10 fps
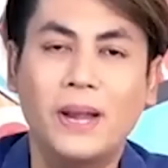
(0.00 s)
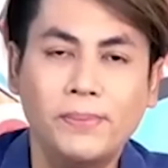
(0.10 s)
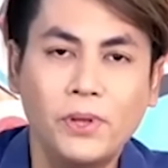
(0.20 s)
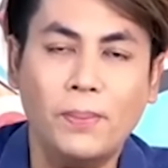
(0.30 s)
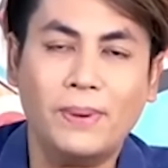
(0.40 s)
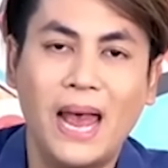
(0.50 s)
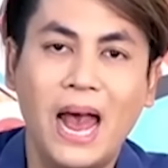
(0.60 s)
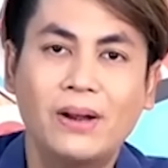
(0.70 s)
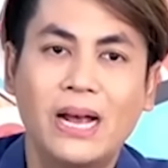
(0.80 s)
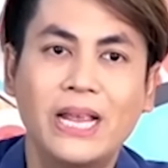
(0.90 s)
ลิปจบ
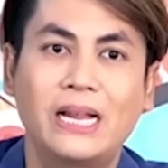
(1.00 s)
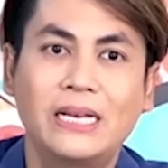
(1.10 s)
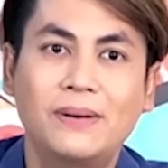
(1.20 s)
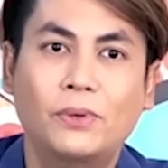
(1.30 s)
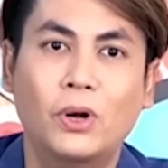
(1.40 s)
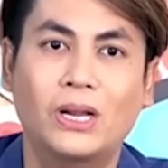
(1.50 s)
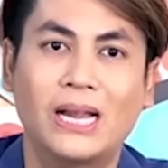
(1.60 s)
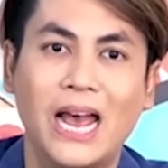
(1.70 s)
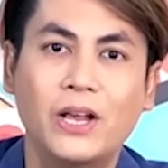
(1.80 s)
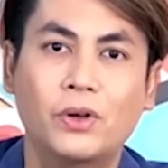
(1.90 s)
แล้วนะฮะอย่าลืมกด
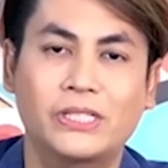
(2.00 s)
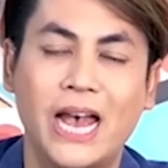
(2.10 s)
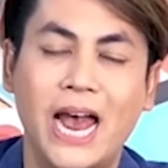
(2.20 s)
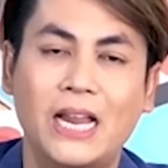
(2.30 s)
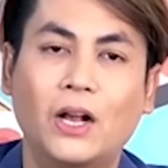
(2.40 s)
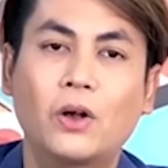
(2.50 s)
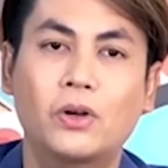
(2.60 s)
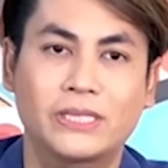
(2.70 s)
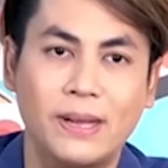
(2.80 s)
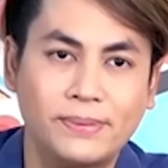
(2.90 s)
ไลค์กดแชร์แล้วก็
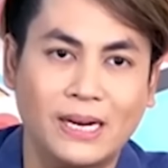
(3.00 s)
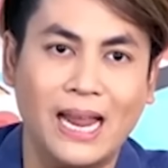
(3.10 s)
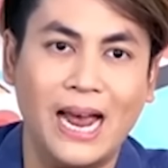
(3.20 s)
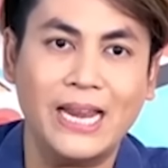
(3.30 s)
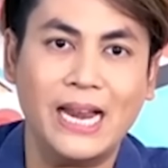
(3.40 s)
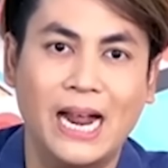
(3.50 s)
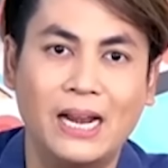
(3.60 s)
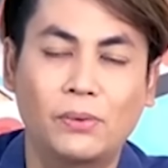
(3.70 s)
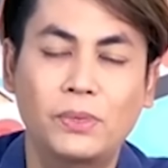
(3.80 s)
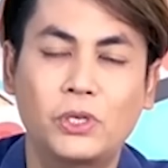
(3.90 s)
กด Subscribe นะ
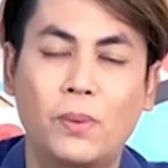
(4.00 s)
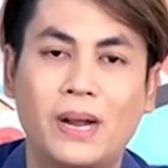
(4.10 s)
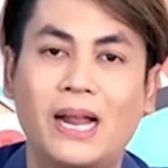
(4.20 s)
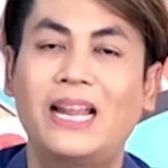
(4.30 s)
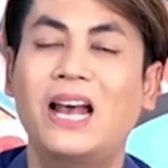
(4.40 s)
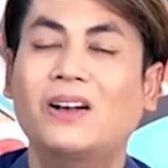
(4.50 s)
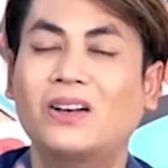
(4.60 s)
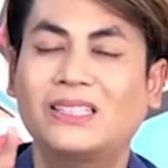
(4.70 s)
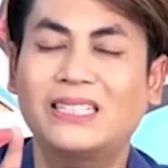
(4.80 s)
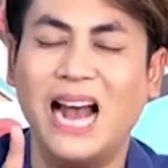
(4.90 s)
ฮะคุณผู้ชมนะ แล้ว
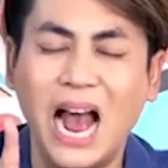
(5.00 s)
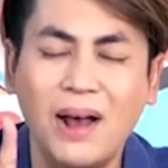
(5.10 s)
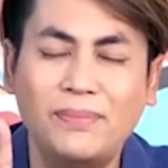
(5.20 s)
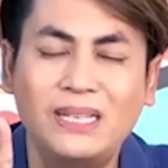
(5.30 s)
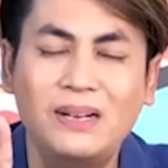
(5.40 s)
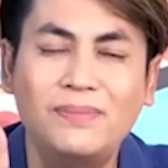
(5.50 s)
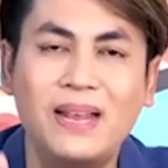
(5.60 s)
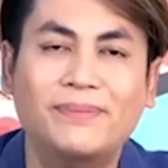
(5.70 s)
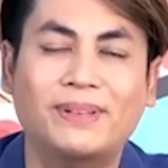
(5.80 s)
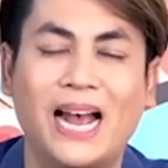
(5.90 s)
ก็ห้ามลืม
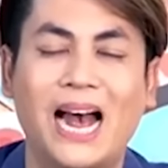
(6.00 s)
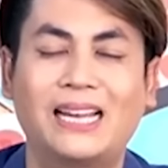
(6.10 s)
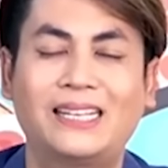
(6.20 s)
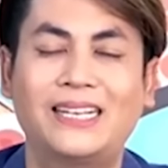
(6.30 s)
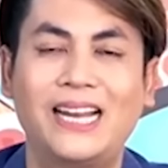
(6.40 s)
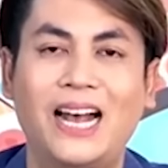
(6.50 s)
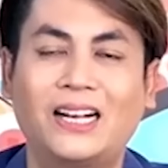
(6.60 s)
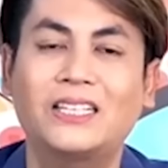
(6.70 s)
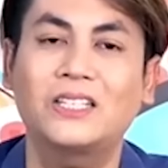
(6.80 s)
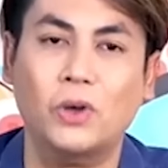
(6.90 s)
เด็ดขาดเลยนะฮะ
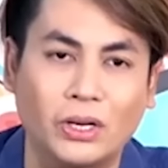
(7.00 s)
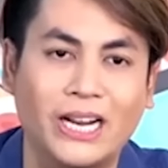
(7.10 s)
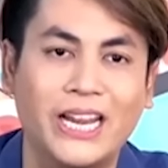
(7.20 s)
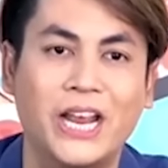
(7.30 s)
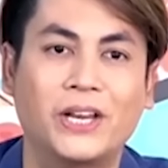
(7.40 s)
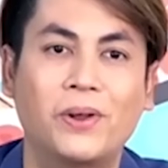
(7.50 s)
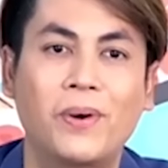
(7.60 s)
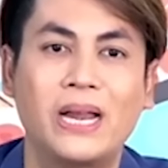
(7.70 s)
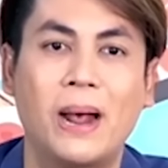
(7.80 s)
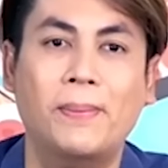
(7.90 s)
ก็คือกดกระดิ่ง
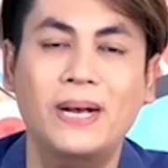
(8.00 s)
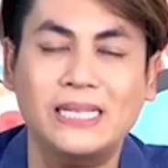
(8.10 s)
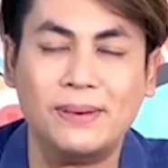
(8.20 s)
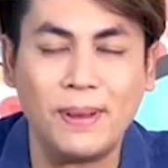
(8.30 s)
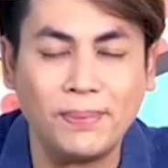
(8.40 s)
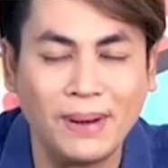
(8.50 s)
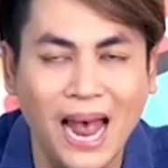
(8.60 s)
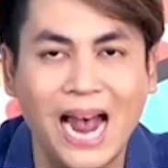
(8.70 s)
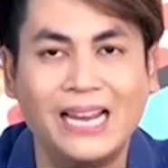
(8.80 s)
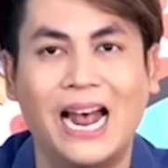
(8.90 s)
ด้วยนะ เพื่อจะไม่พ
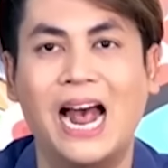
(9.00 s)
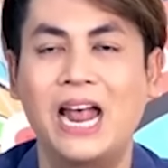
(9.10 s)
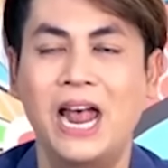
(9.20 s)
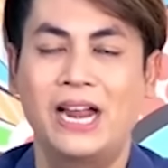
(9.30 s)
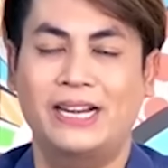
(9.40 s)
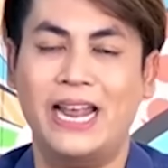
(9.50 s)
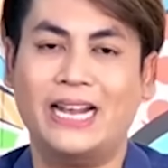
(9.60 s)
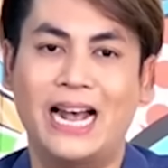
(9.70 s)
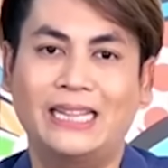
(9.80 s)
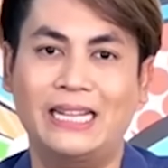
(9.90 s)
ลาดนะฮะใน
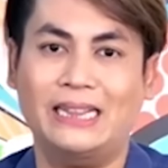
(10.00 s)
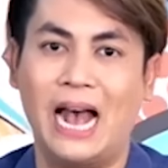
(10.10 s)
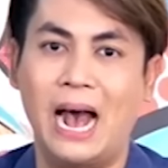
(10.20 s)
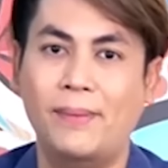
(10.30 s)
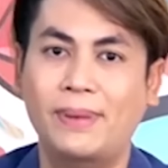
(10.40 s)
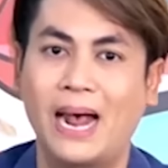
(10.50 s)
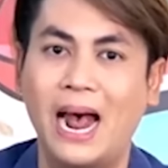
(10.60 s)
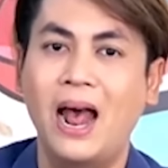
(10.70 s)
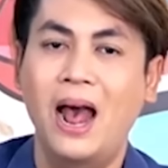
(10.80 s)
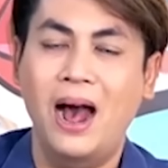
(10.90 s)
การติดตามนะ
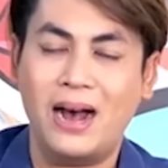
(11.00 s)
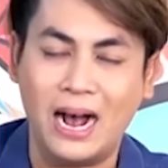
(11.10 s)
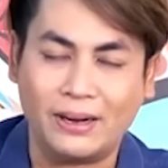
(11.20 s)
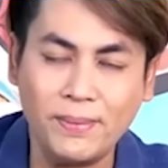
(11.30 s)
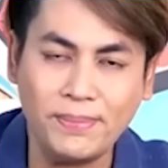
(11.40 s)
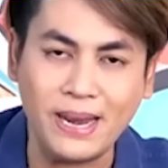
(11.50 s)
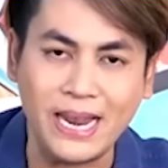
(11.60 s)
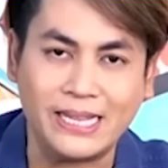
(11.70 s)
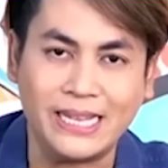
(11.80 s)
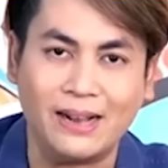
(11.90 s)
ฮะคลิป
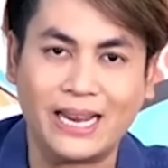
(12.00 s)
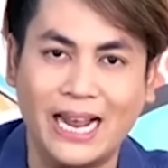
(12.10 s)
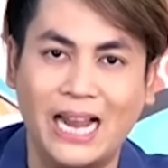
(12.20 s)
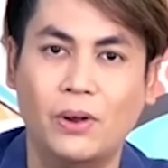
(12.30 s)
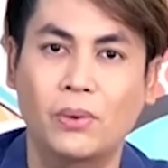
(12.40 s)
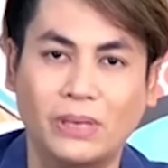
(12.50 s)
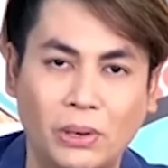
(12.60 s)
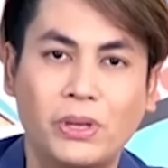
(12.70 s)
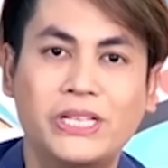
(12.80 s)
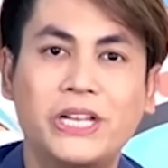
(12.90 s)
เด็ดๆจากรายการของเรา
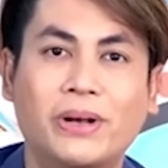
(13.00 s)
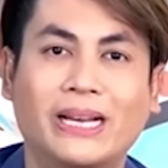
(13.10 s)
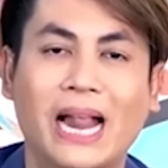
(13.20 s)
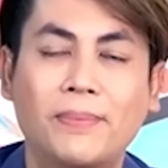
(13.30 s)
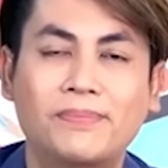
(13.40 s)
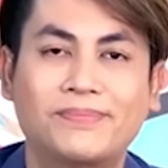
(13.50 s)
ด้วยเช่นเดียวกันครับ